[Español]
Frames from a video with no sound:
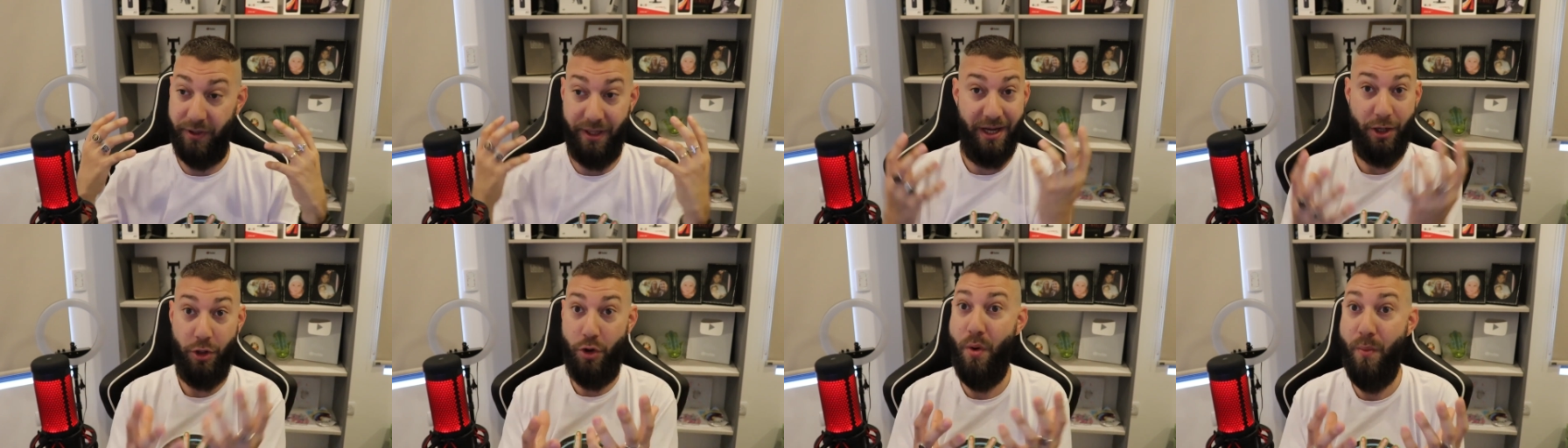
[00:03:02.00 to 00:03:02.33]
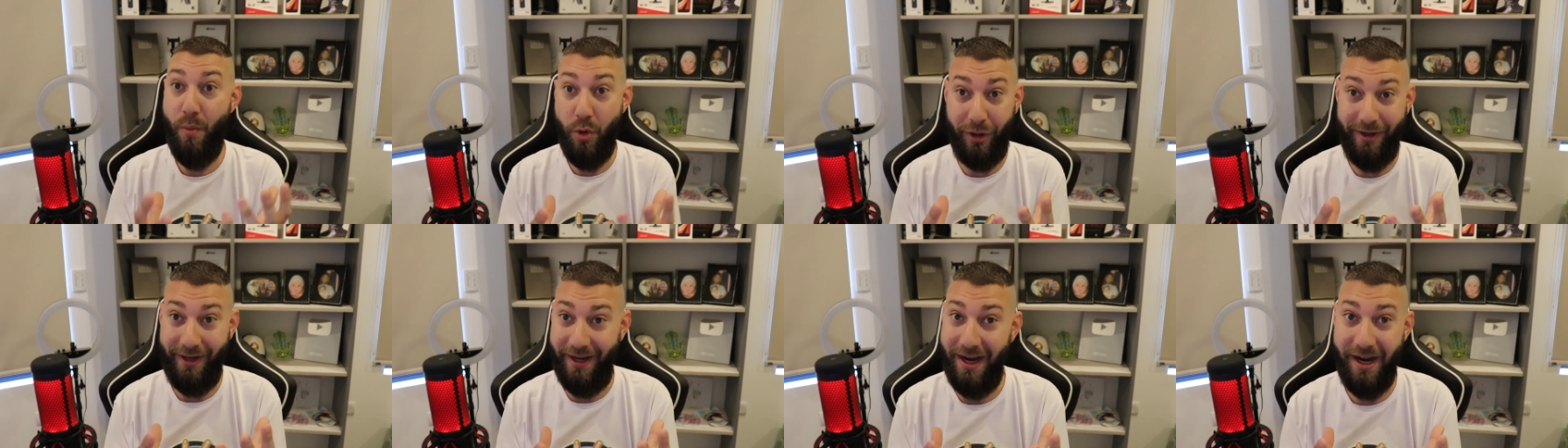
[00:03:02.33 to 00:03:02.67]
de
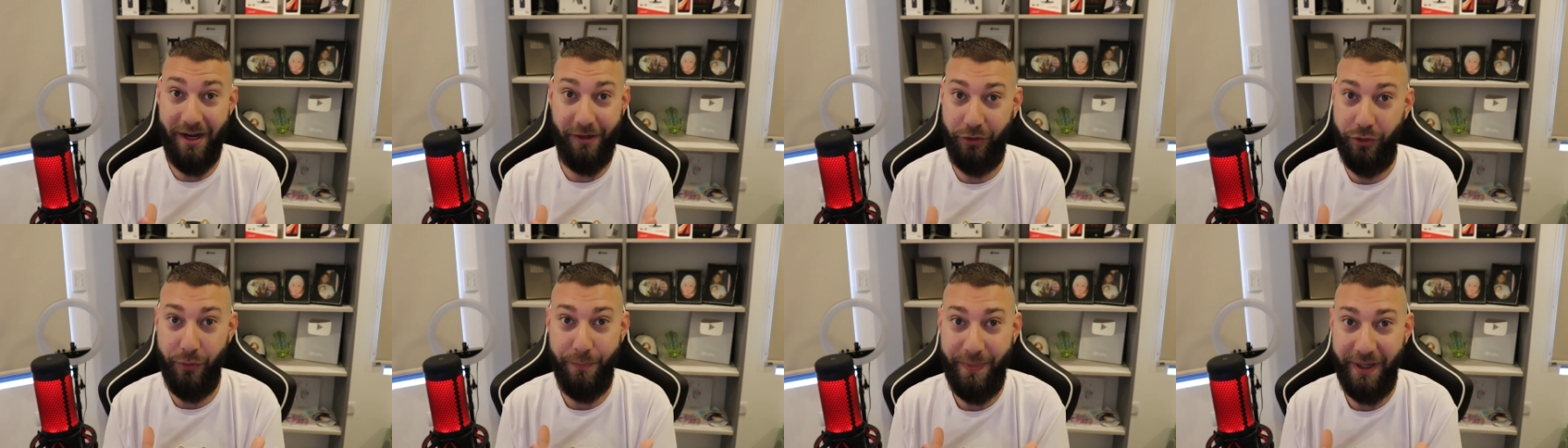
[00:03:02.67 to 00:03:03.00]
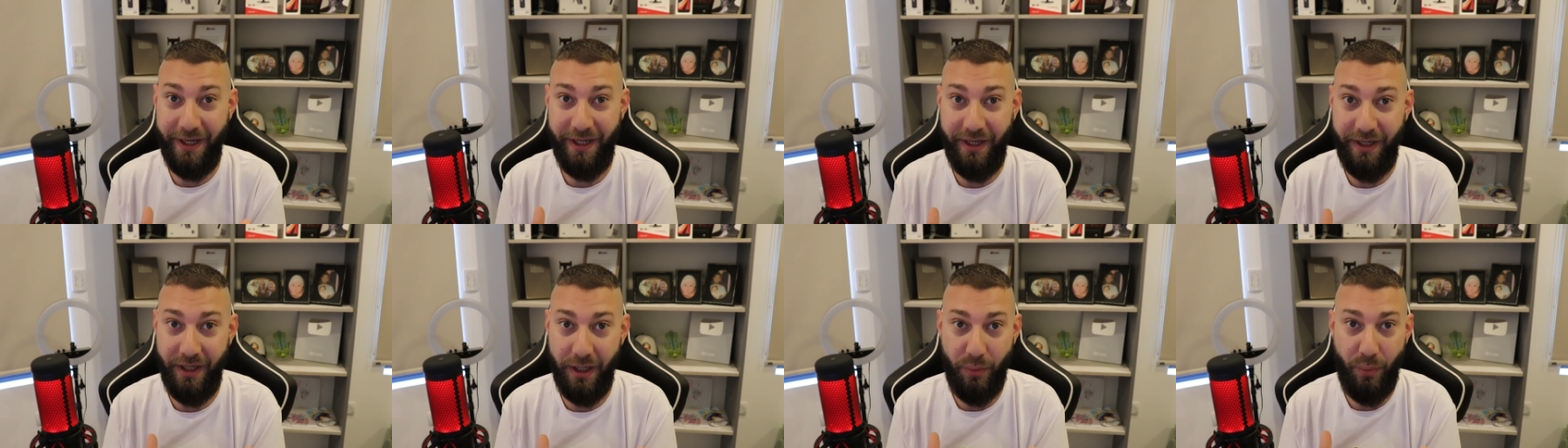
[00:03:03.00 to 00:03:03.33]
cómo crear tu
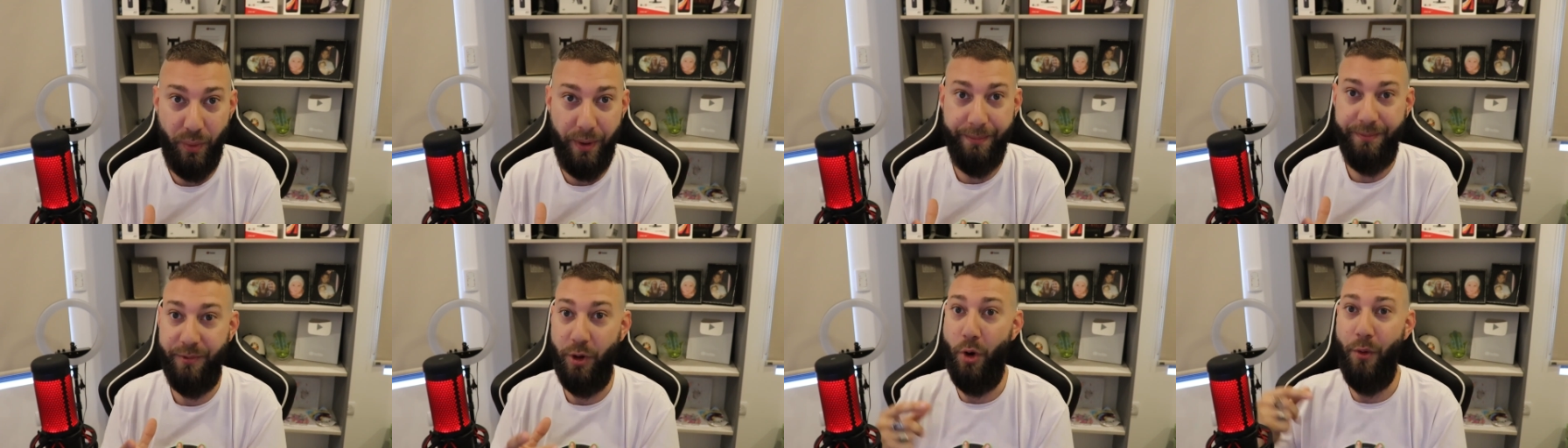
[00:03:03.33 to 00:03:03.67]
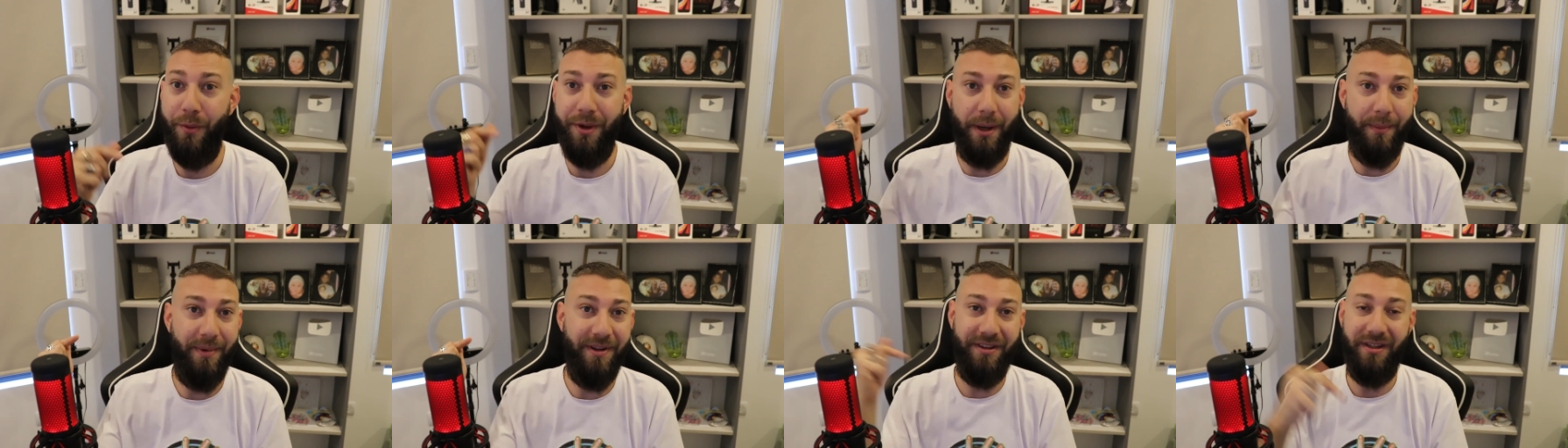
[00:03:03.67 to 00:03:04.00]
página web,
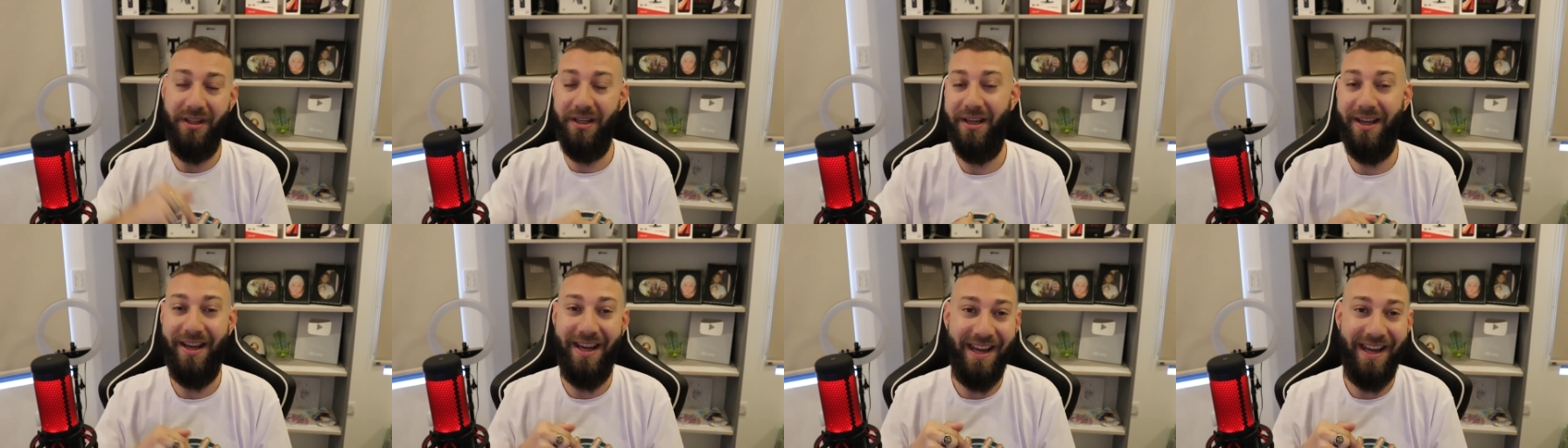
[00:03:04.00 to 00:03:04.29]
obviamente